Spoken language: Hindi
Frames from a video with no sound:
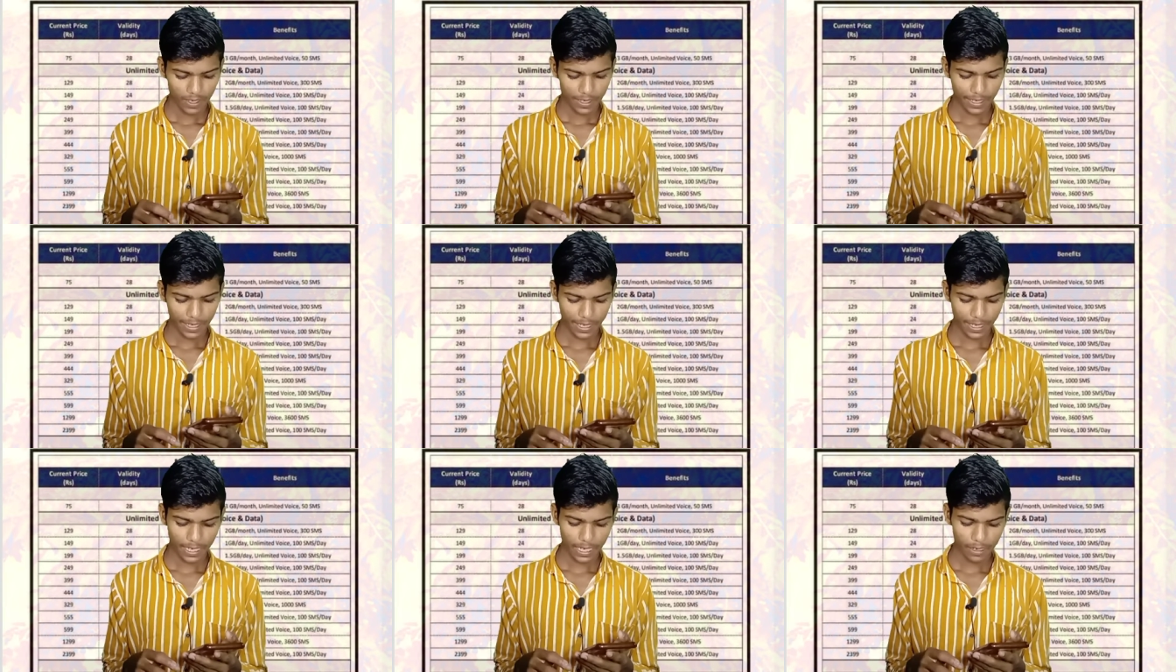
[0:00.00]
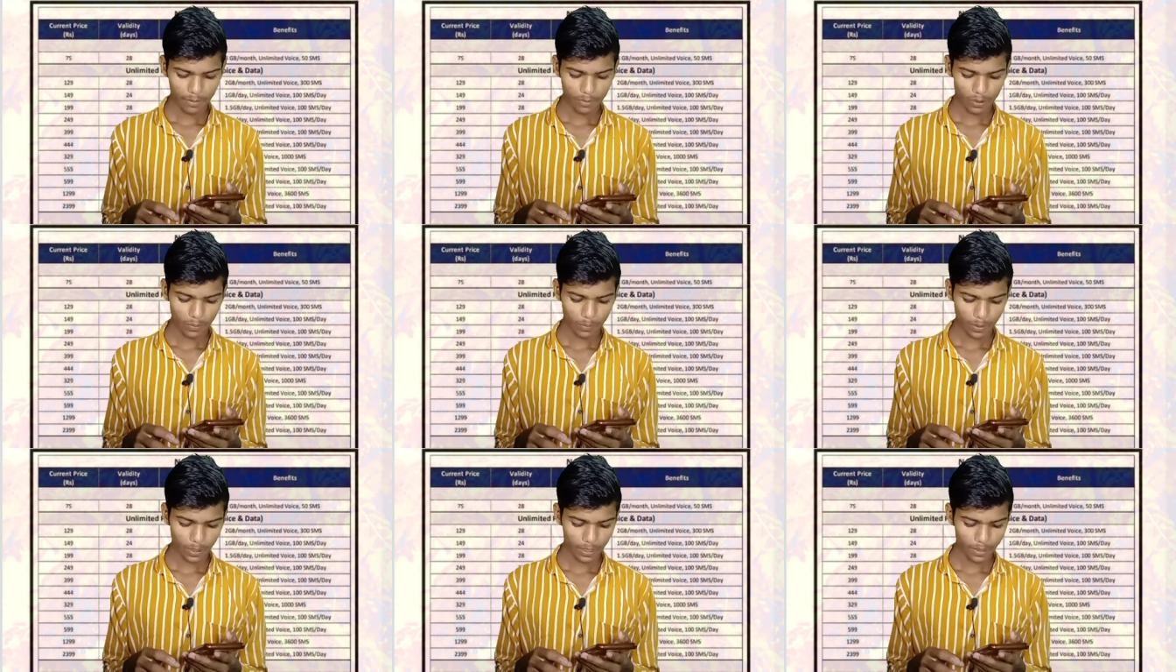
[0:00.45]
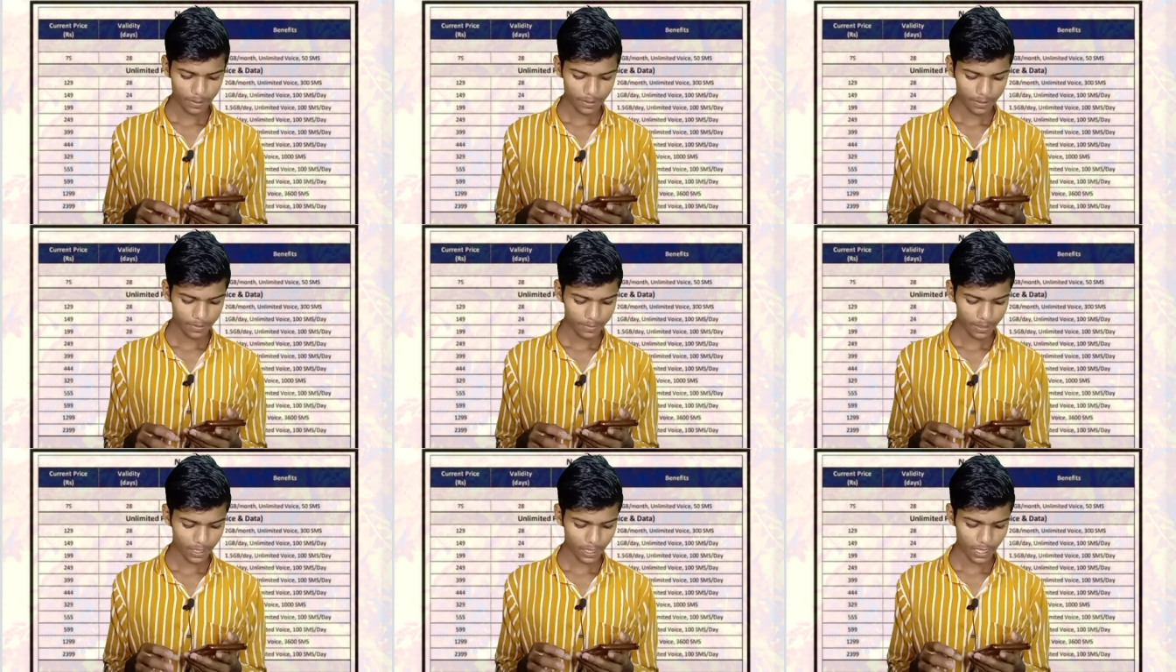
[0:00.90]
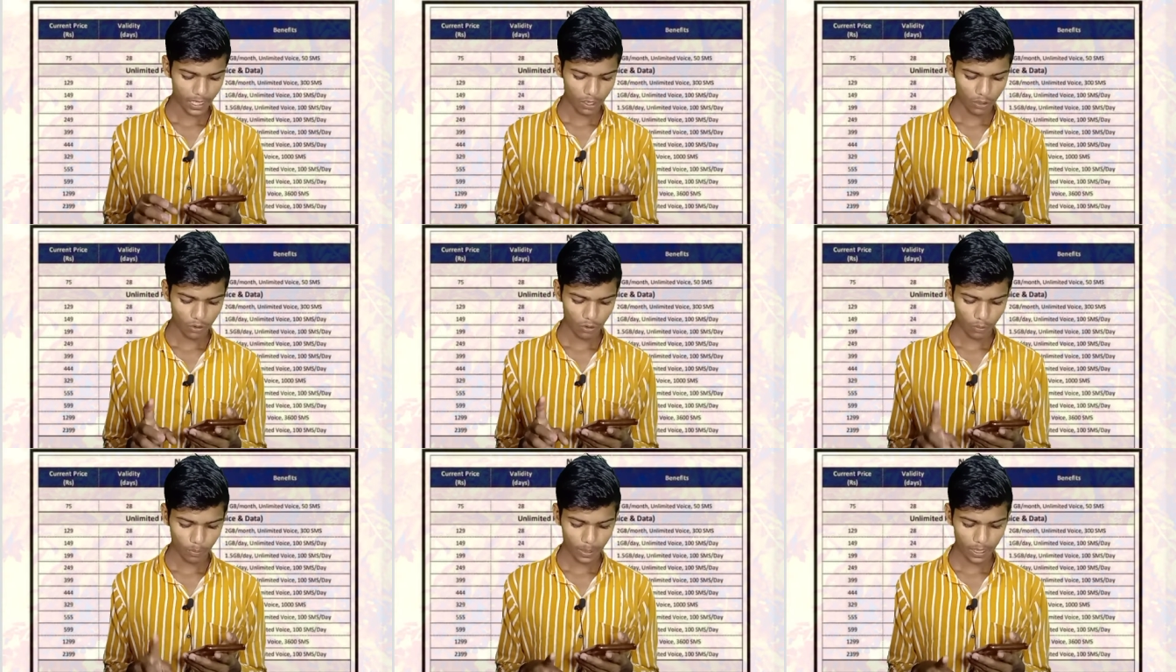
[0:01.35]
इक्यानवे रुपये
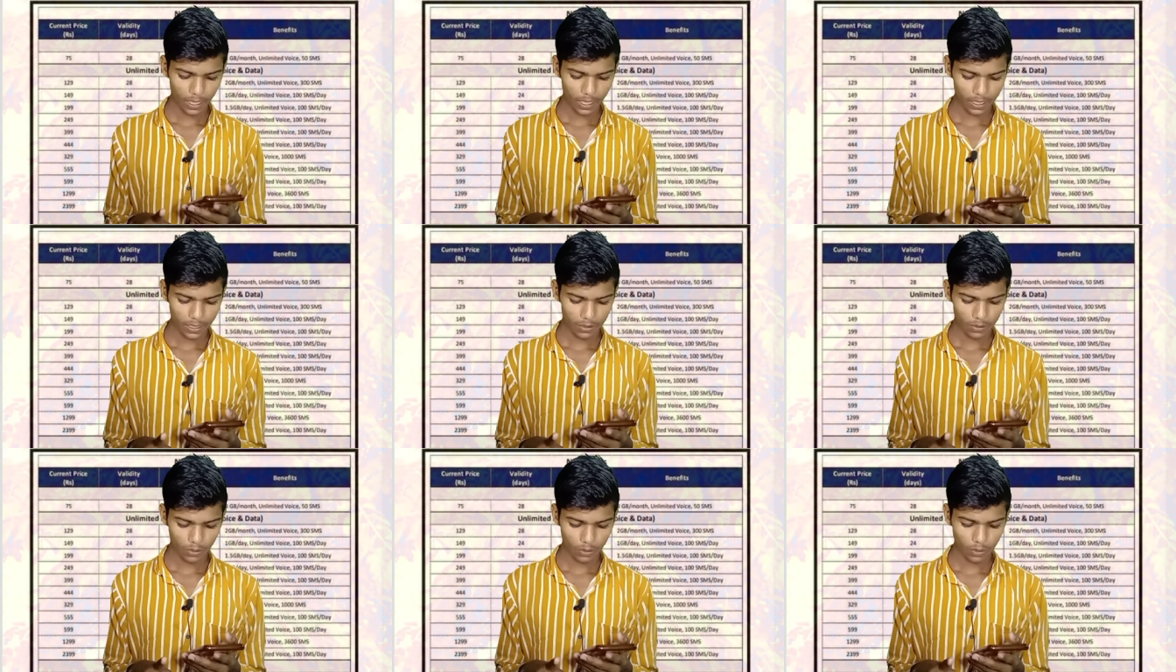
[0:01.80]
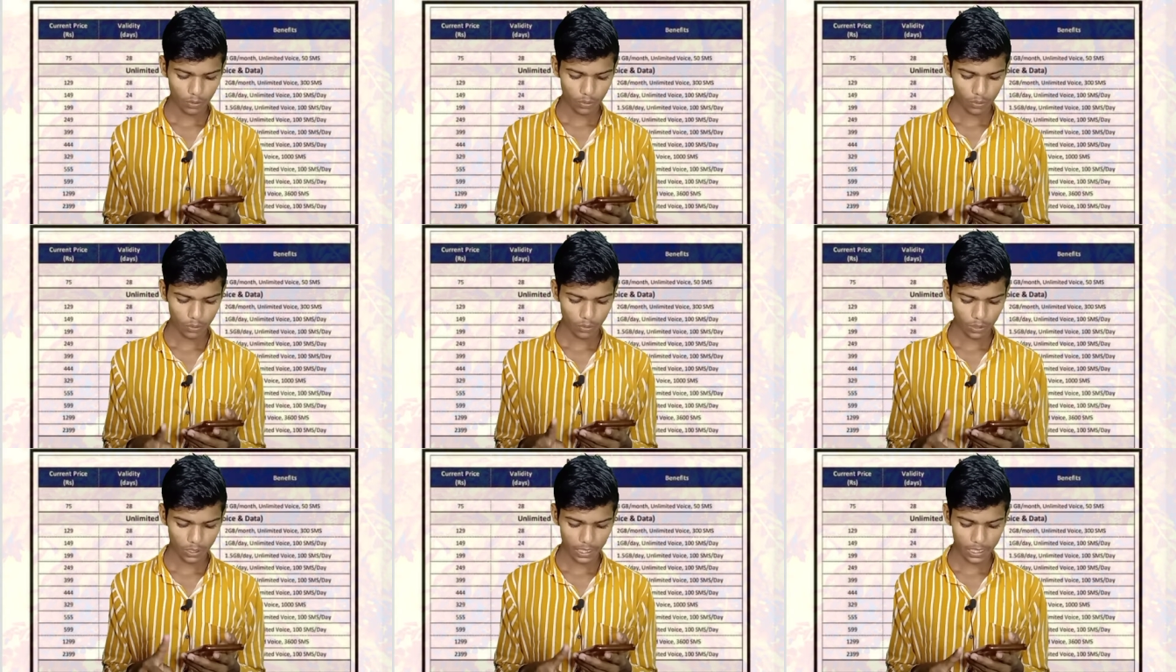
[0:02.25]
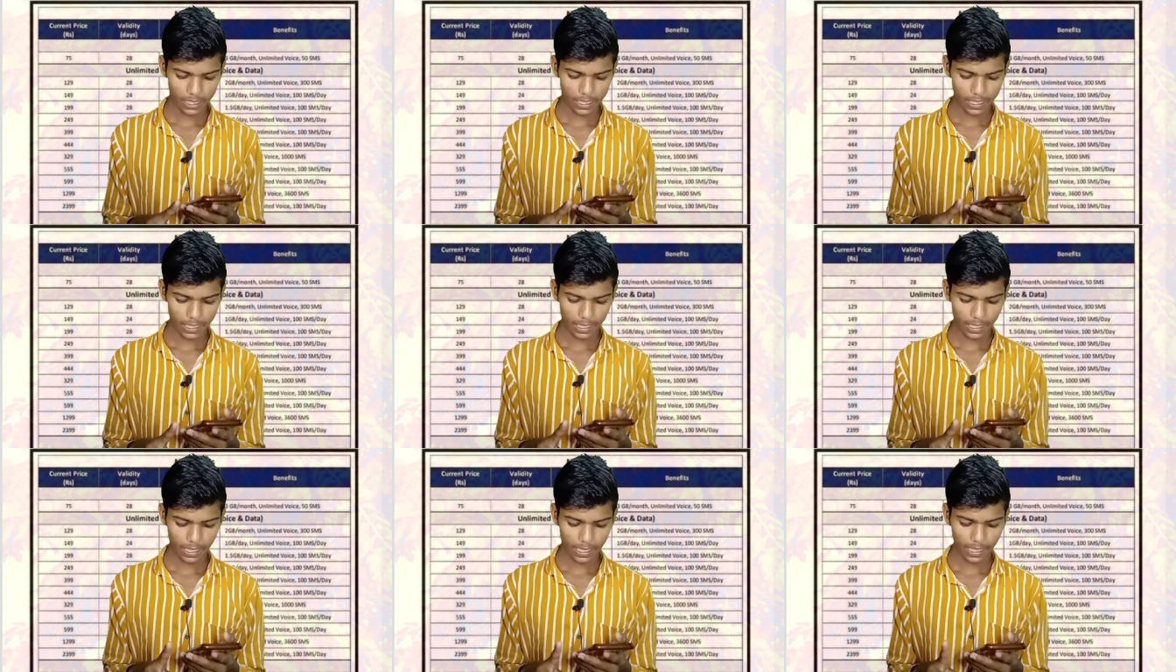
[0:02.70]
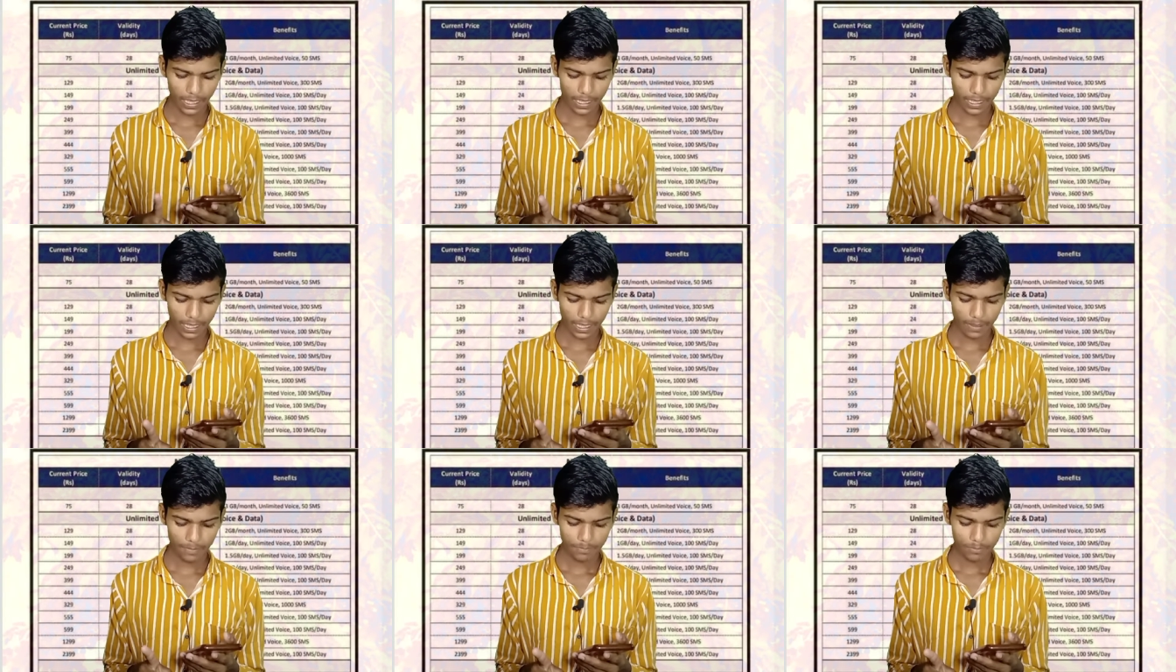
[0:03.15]
इक्यावन रुपये जो कि दोस्तों तीस दिन के लिए
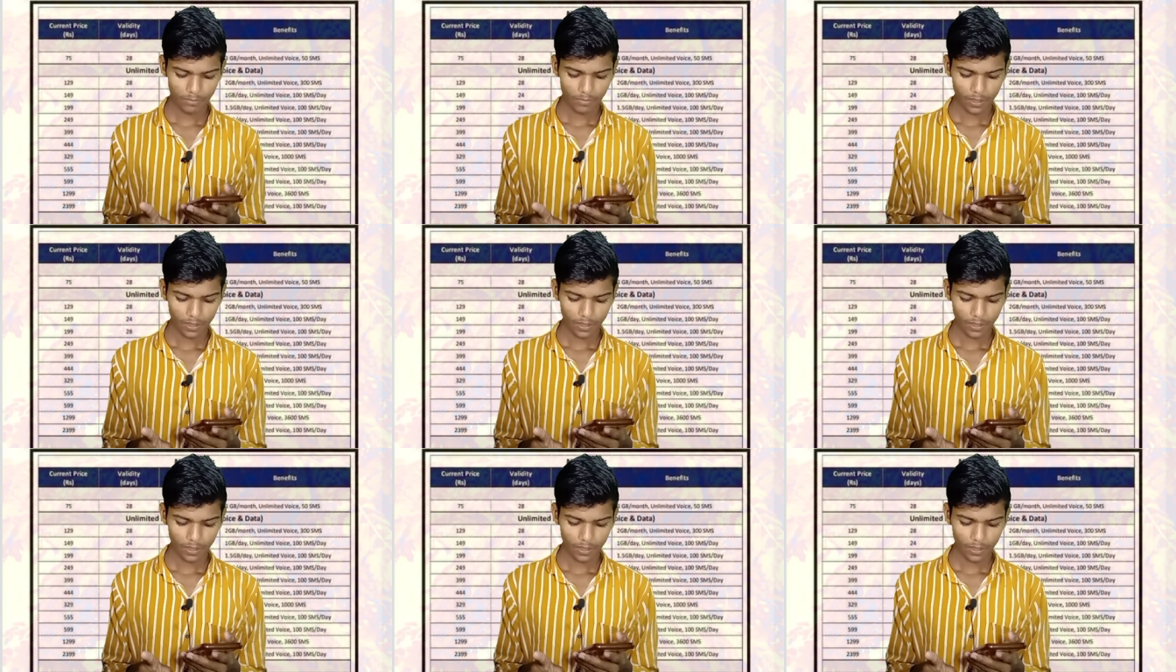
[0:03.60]
था